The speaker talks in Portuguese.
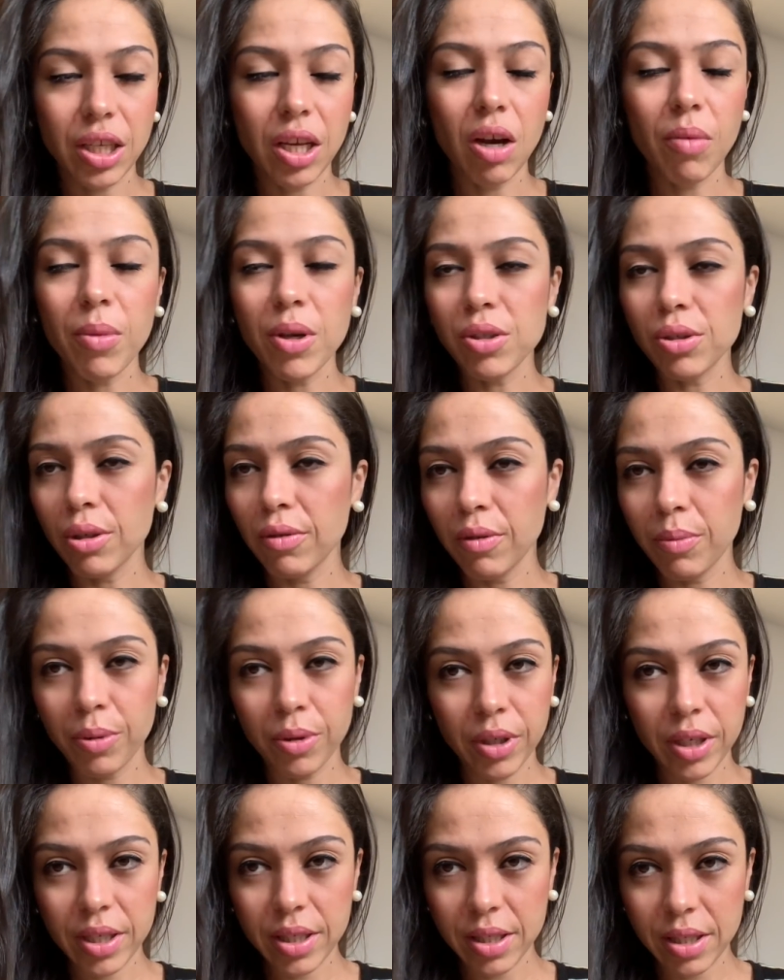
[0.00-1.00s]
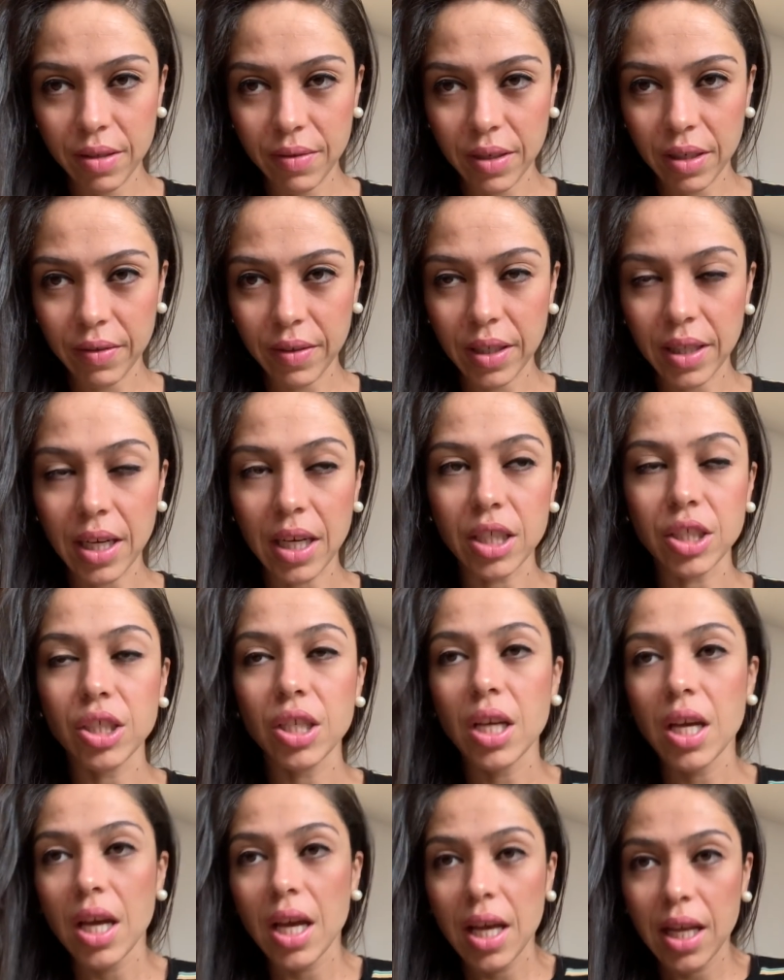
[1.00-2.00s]
Que é uma escova progressiva, na verdade,
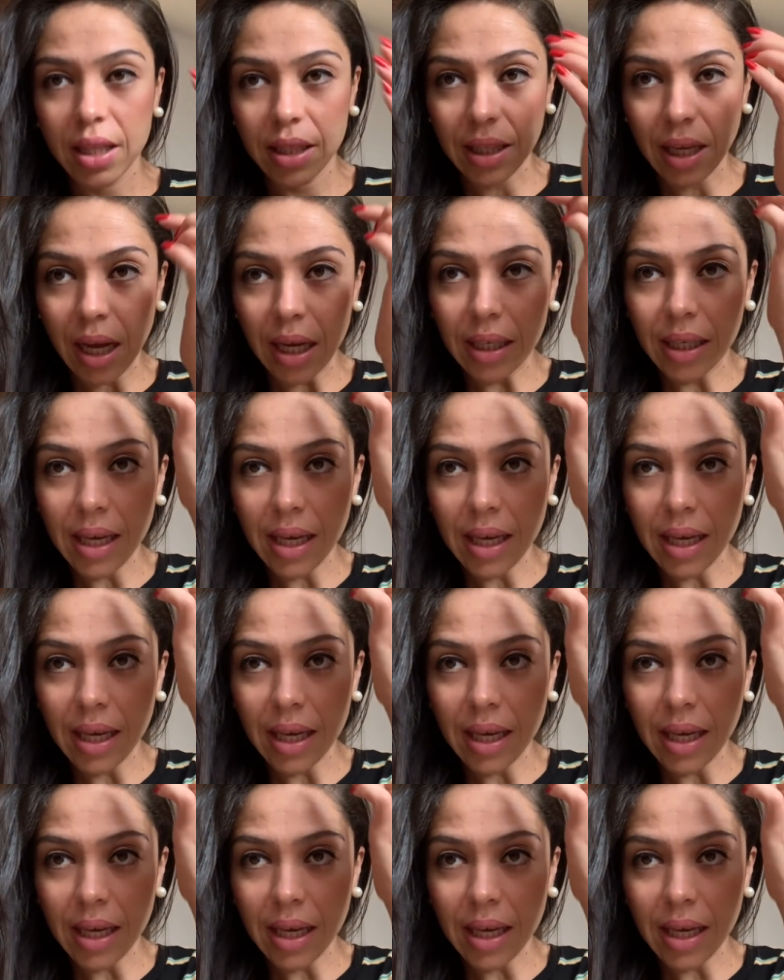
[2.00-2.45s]
tá?